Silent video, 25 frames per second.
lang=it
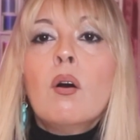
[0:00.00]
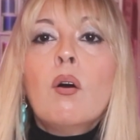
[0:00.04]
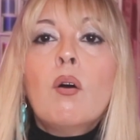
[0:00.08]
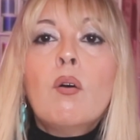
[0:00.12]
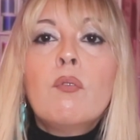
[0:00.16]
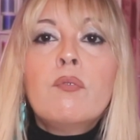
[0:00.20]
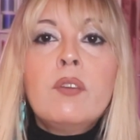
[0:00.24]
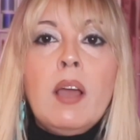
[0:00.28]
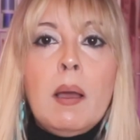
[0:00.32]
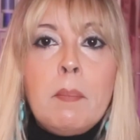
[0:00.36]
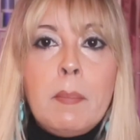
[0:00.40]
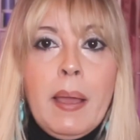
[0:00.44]

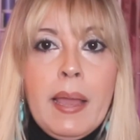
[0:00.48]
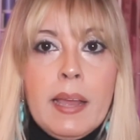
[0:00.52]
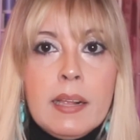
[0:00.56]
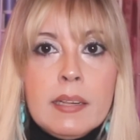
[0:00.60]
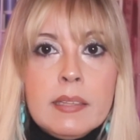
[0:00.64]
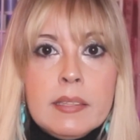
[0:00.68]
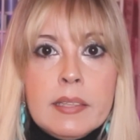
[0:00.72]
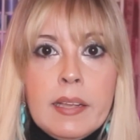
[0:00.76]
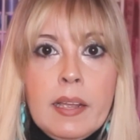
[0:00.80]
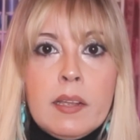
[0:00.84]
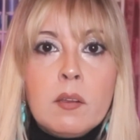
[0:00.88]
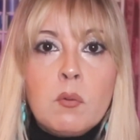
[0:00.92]

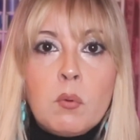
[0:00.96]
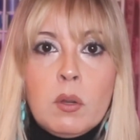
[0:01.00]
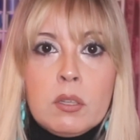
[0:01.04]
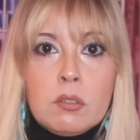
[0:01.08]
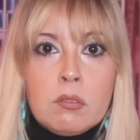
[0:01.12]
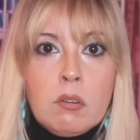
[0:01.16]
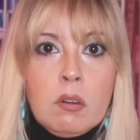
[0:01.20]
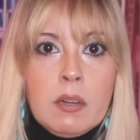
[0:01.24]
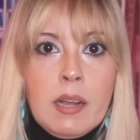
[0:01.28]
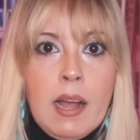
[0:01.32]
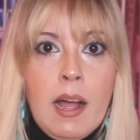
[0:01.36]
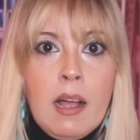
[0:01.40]
Ovviamente in
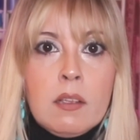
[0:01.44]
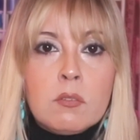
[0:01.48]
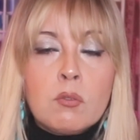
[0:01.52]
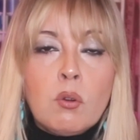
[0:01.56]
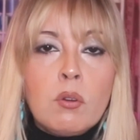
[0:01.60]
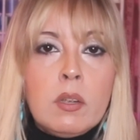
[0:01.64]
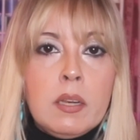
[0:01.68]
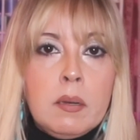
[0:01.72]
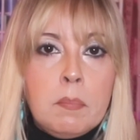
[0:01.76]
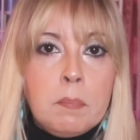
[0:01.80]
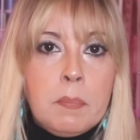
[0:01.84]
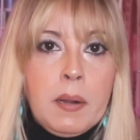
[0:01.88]
questo
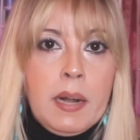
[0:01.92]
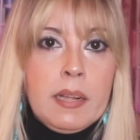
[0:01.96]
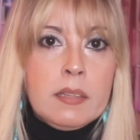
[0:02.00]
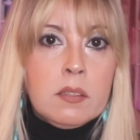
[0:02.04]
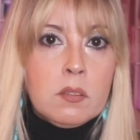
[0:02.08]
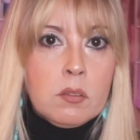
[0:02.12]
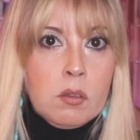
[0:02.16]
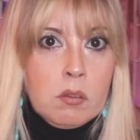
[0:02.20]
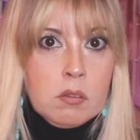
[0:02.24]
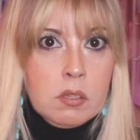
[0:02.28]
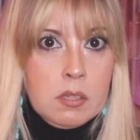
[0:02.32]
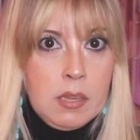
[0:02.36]
caso il
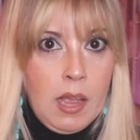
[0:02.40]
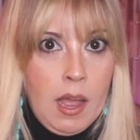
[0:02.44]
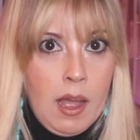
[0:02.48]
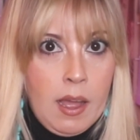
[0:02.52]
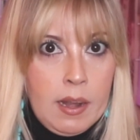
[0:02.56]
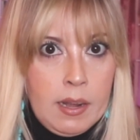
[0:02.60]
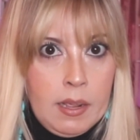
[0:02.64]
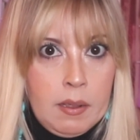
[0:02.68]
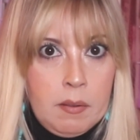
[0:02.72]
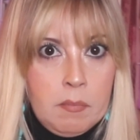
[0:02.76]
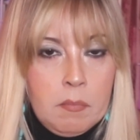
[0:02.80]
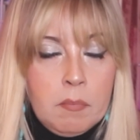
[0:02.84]
prezzo
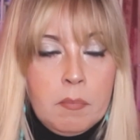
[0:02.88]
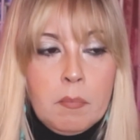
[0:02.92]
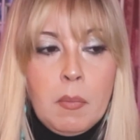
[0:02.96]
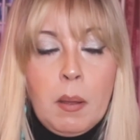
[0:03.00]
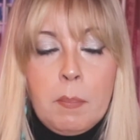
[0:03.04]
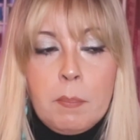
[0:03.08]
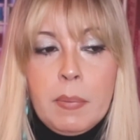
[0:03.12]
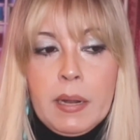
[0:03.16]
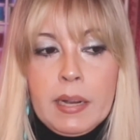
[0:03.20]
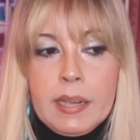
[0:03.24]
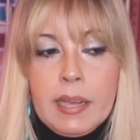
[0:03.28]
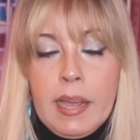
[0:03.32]
sale,
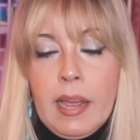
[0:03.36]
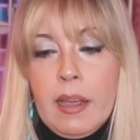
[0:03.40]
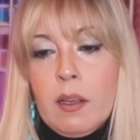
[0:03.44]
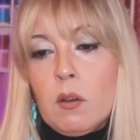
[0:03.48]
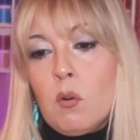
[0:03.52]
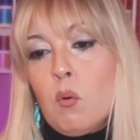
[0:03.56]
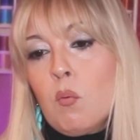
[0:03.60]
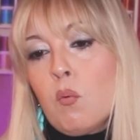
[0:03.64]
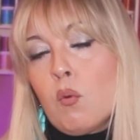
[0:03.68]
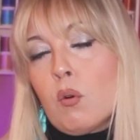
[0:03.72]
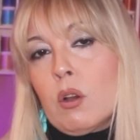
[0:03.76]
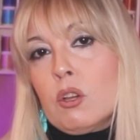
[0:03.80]
ma perché
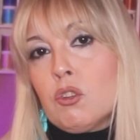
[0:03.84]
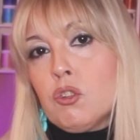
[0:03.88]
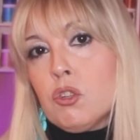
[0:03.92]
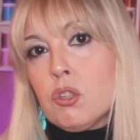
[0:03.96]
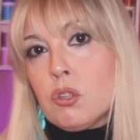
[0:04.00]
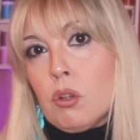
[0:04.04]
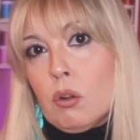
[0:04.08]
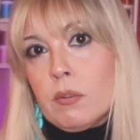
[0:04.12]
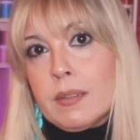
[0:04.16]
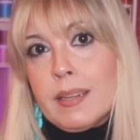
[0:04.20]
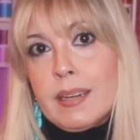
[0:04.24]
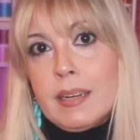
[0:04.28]
comunque ci
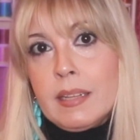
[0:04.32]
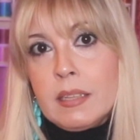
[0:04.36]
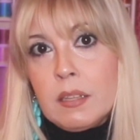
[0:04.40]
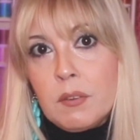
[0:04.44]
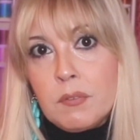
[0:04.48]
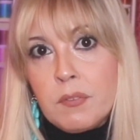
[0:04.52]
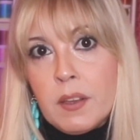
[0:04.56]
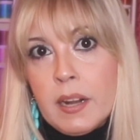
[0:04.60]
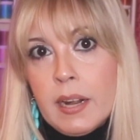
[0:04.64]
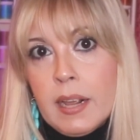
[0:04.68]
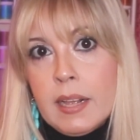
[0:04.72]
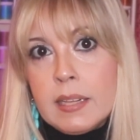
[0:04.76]
sono delle
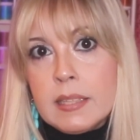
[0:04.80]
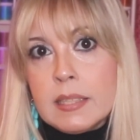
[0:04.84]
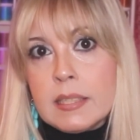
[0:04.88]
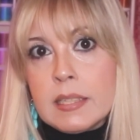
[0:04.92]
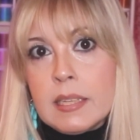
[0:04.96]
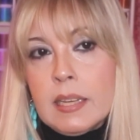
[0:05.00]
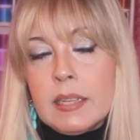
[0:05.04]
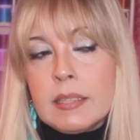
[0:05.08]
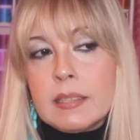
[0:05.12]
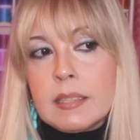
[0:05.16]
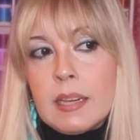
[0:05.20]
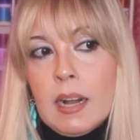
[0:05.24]

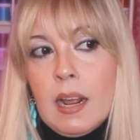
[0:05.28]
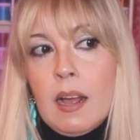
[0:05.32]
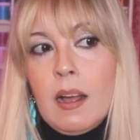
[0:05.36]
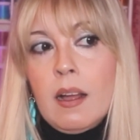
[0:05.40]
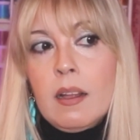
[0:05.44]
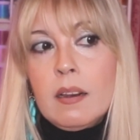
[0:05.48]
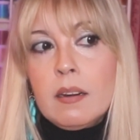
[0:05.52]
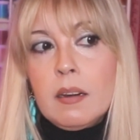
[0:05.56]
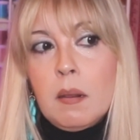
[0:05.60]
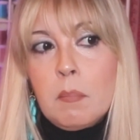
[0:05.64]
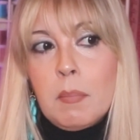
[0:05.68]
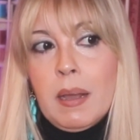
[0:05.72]
differenze
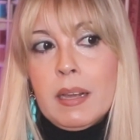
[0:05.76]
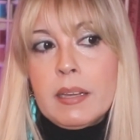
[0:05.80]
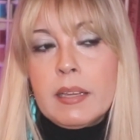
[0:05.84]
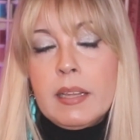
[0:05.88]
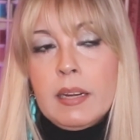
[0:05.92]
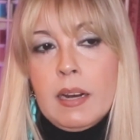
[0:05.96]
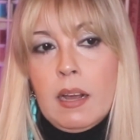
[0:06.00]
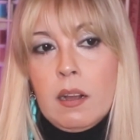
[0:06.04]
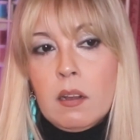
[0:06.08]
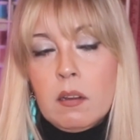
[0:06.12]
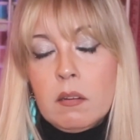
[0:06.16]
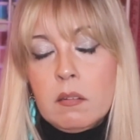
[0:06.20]
tra la
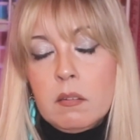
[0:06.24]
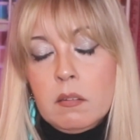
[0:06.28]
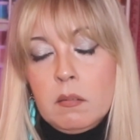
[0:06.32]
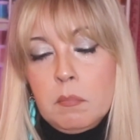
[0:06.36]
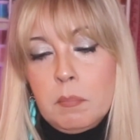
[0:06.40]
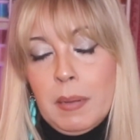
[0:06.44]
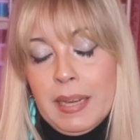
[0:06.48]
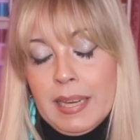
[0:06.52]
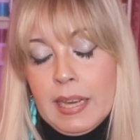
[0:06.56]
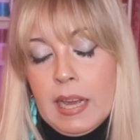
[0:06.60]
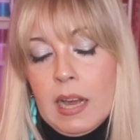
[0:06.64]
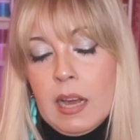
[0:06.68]
macchina eh,
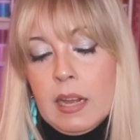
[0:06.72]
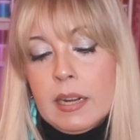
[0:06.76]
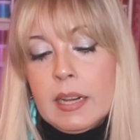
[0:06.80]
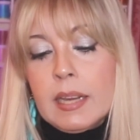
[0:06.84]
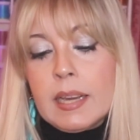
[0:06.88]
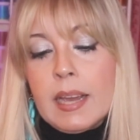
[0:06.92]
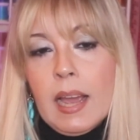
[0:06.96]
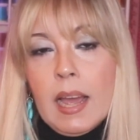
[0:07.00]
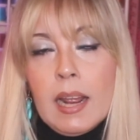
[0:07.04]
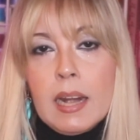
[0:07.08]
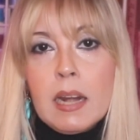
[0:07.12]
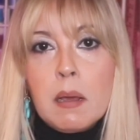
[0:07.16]

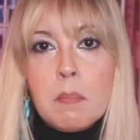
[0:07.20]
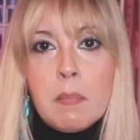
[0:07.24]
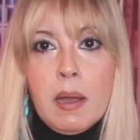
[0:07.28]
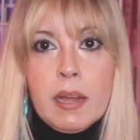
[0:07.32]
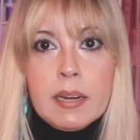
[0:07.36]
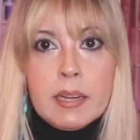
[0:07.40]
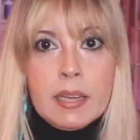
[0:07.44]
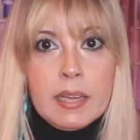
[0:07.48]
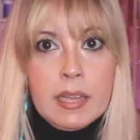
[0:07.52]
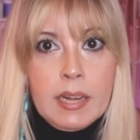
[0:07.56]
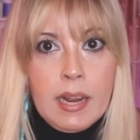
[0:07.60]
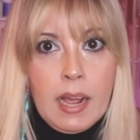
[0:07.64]
meccanica e la
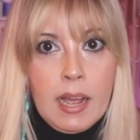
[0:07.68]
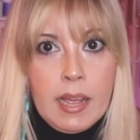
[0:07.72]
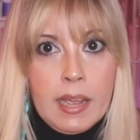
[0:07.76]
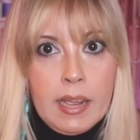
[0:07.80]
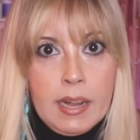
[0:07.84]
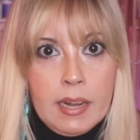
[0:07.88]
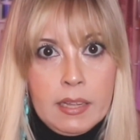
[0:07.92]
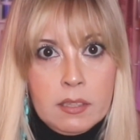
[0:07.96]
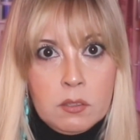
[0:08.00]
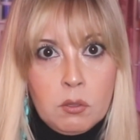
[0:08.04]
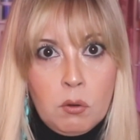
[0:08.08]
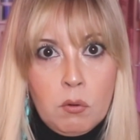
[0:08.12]
macchina
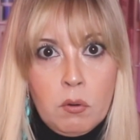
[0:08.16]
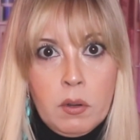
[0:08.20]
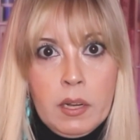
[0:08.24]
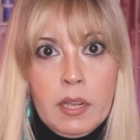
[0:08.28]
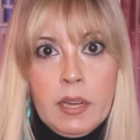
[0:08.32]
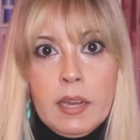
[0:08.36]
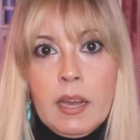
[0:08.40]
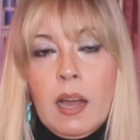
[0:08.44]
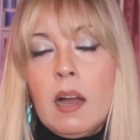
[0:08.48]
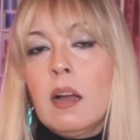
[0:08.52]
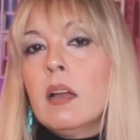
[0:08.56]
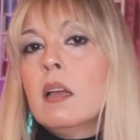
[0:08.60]

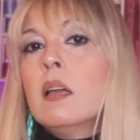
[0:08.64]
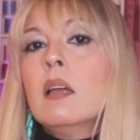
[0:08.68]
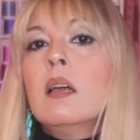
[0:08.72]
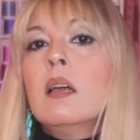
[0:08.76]
elettronica.